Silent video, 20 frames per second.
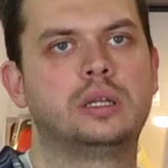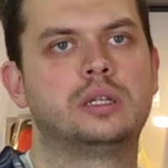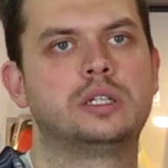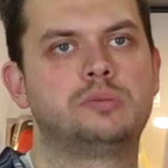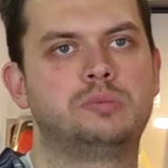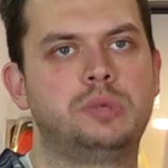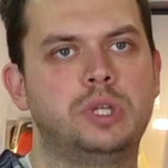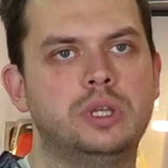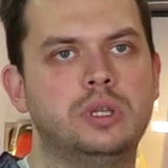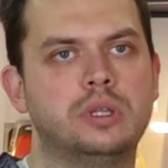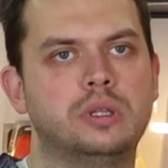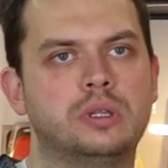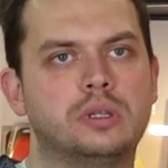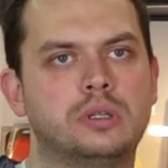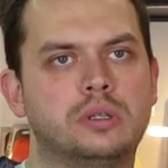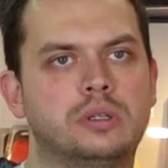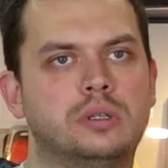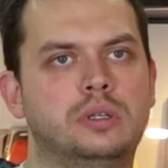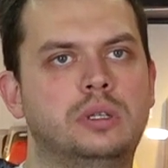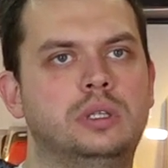Шпиген,
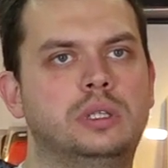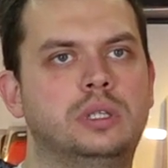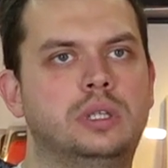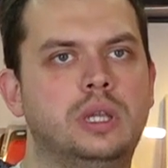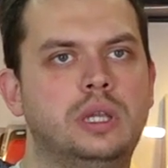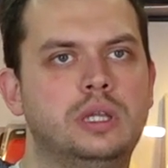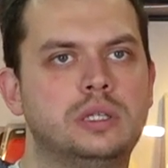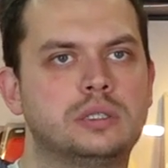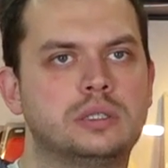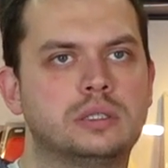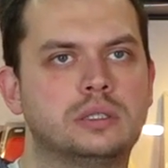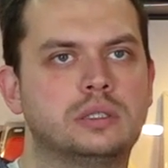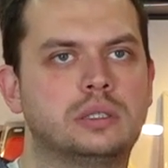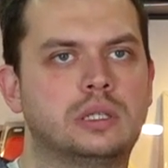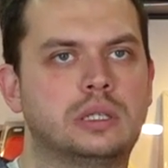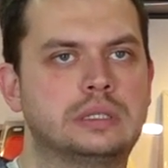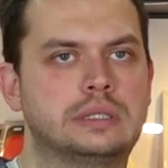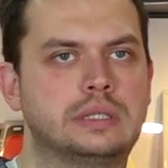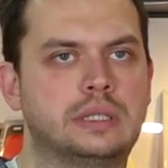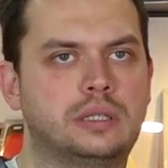Encase,
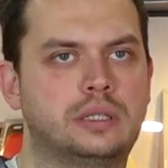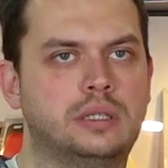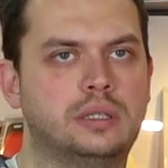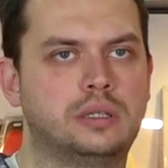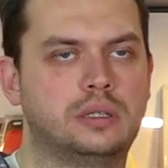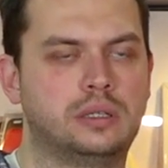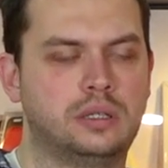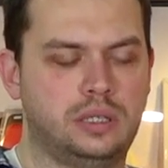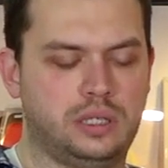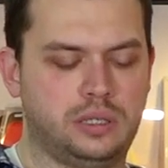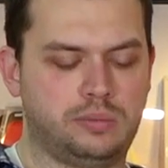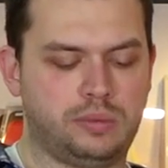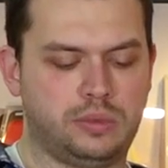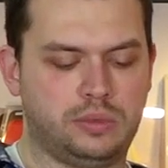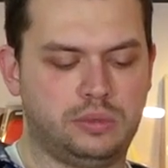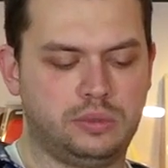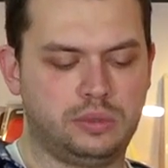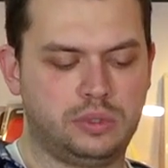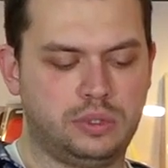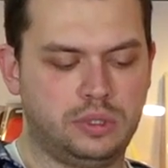Азаки. И
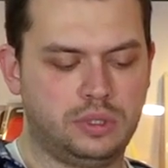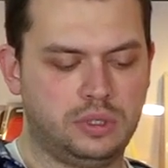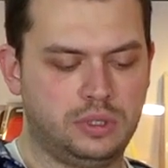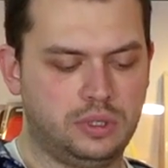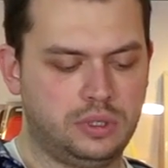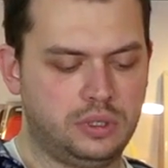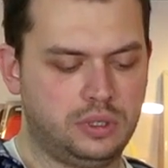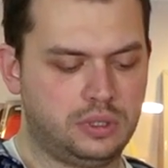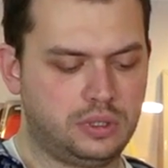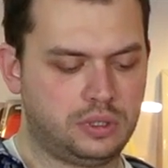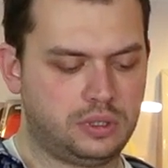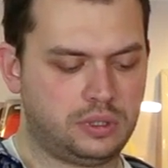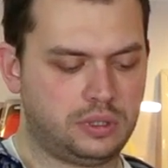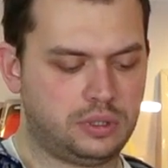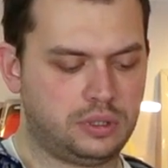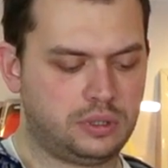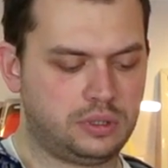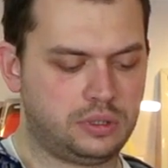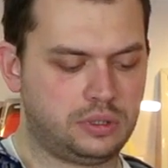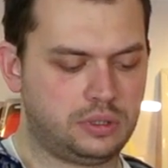LifeProof и так далее.
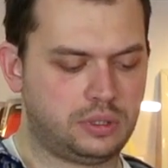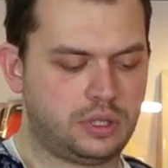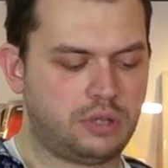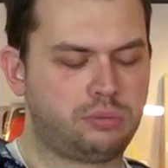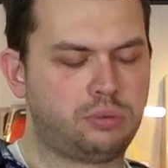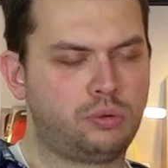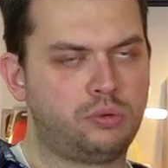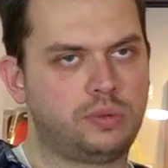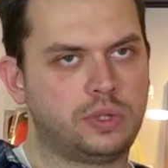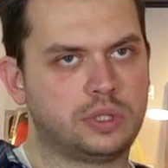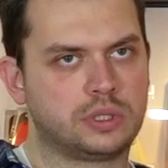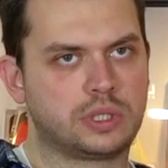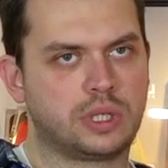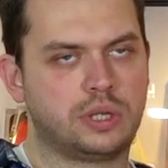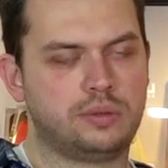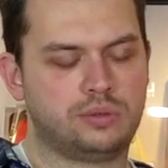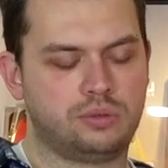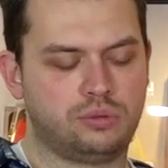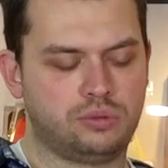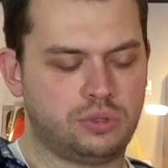LifeProof я,
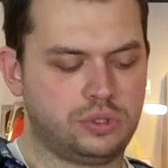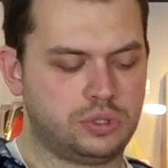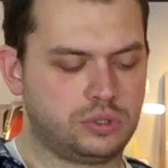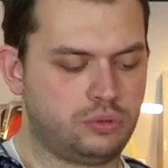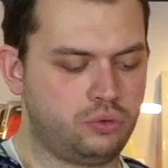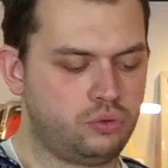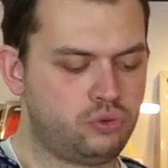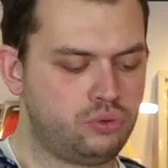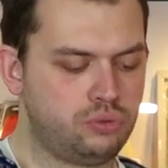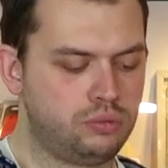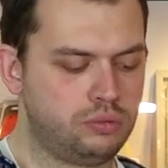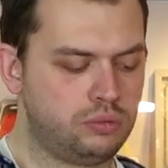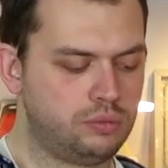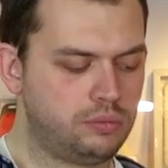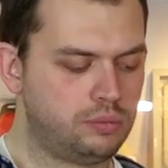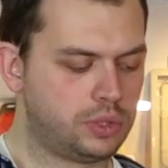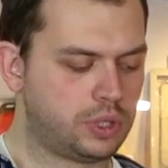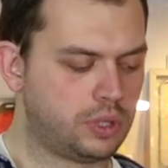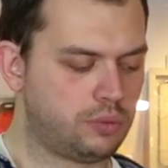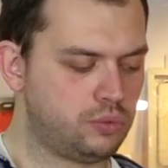скорее всего, уже исключу,
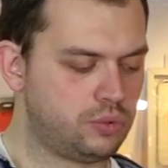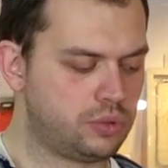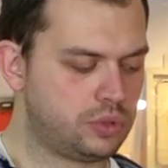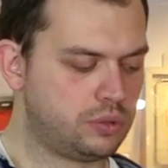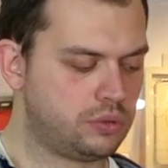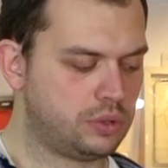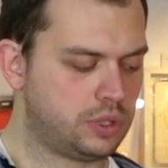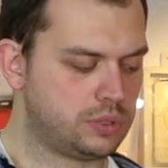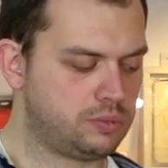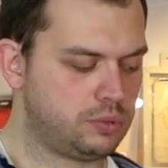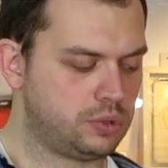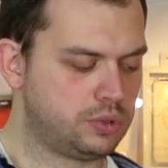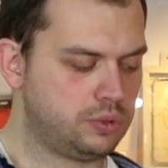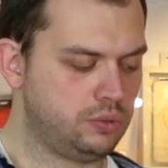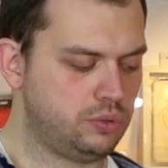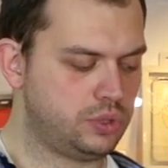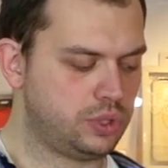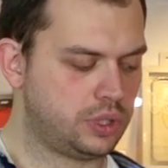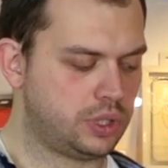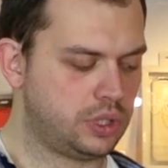потому Почему? что у нас был
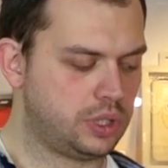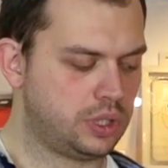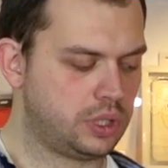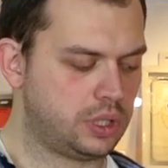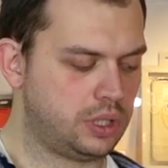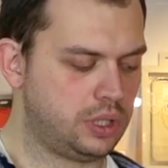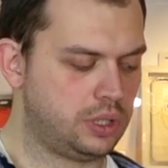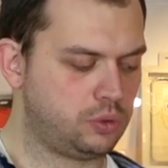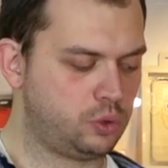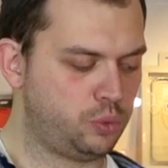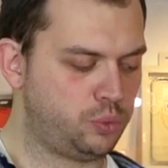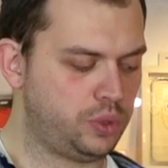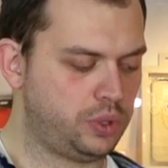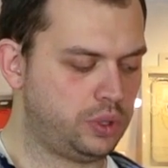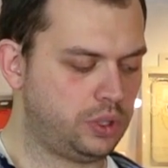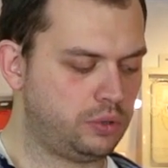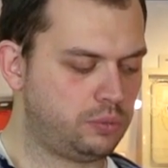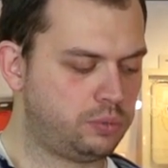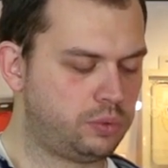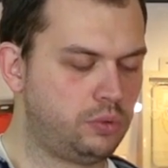случай, когда клиент
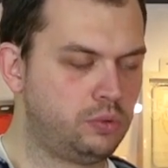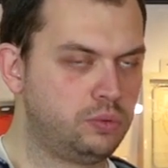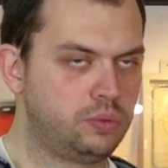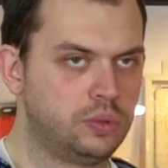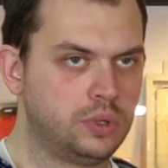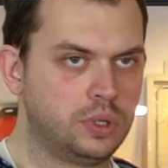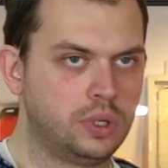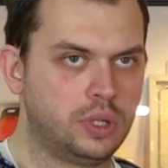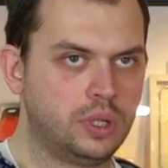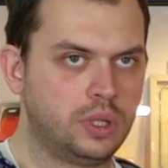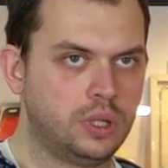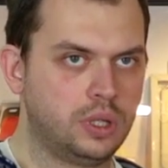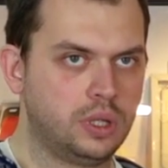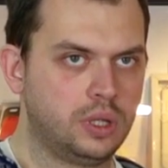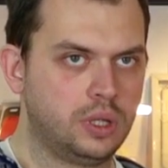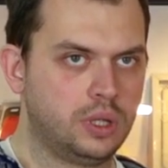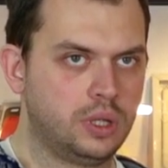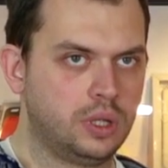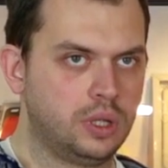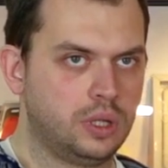купил LifeProof,
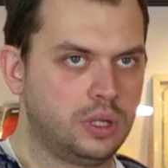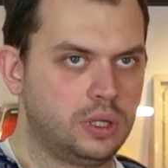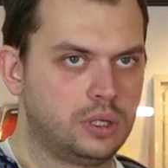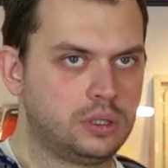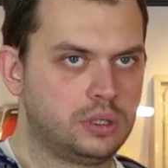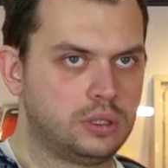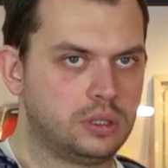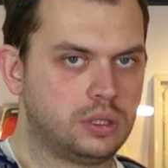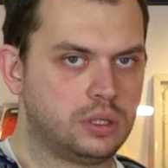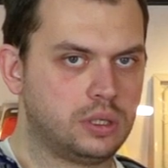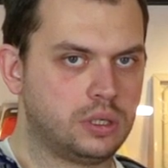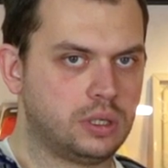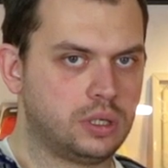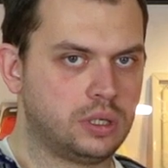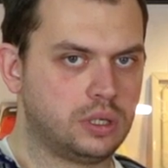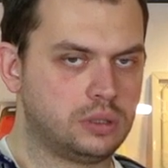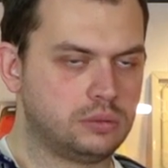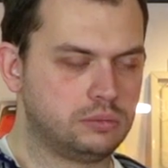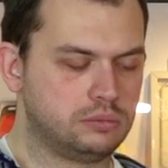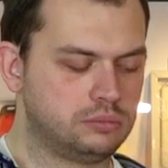
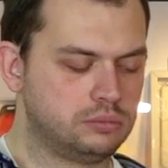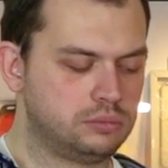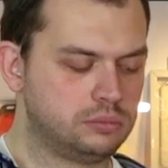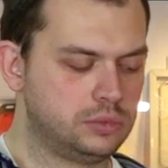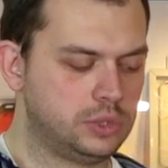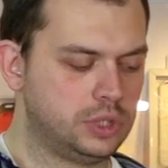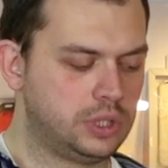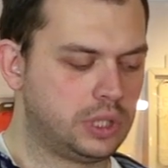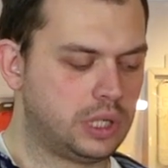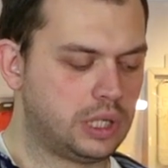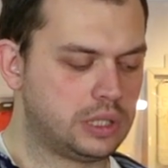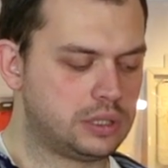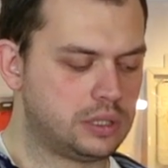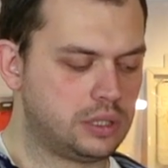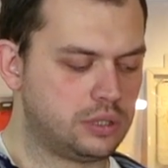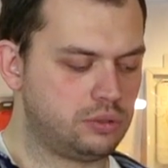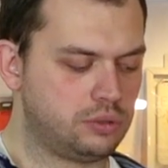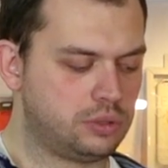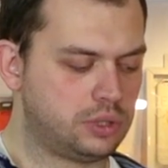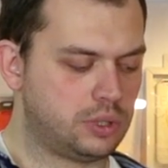а, не до
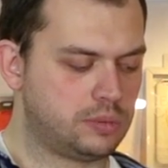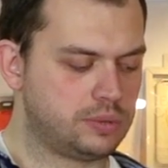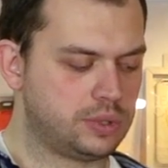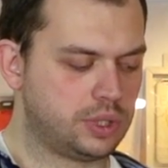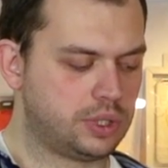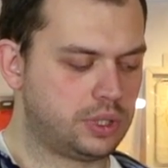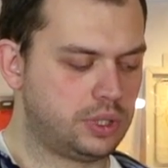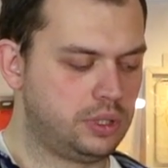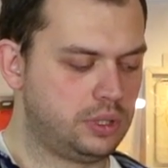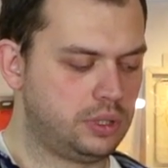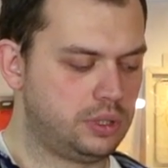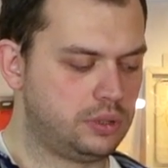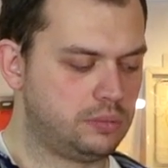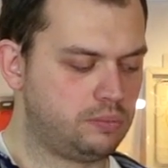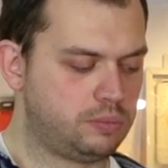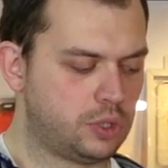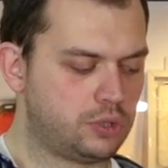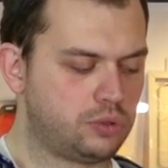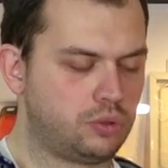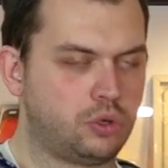конца что-то там закрыл,
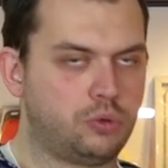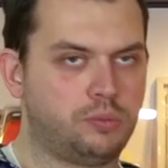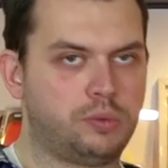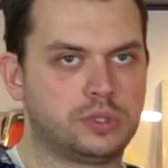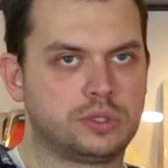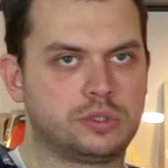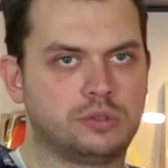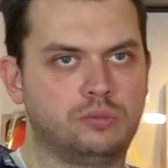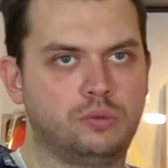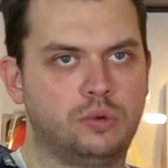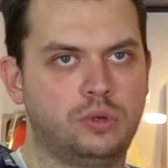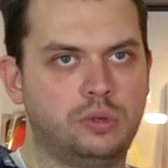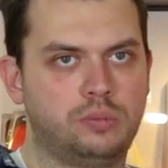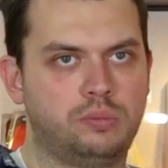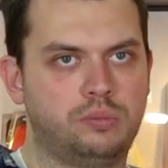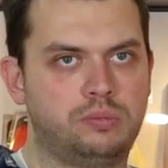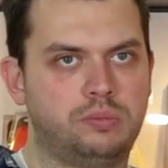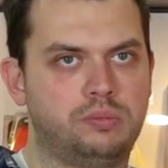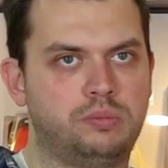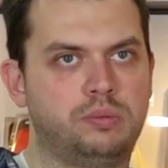пошел купаться в море,
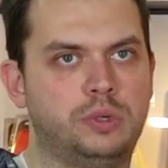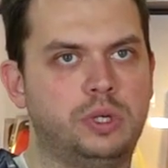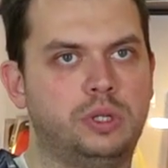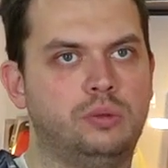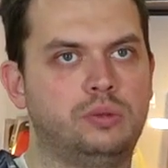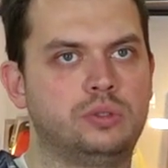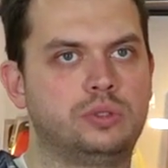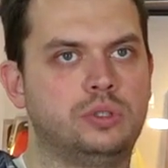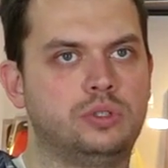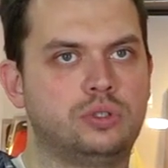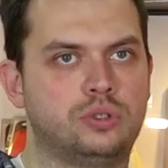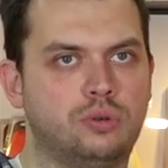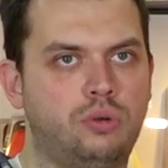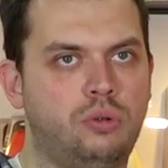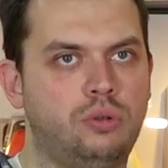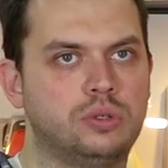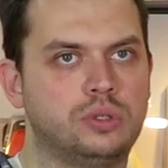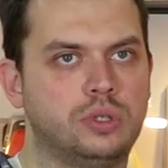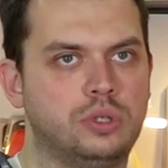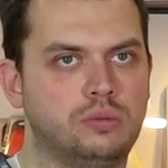приносите
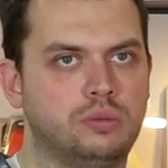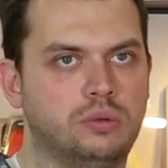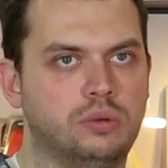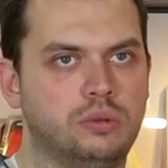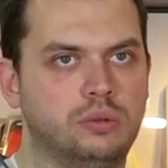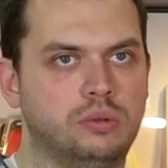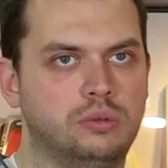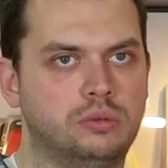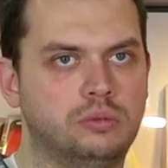чехол и телефон.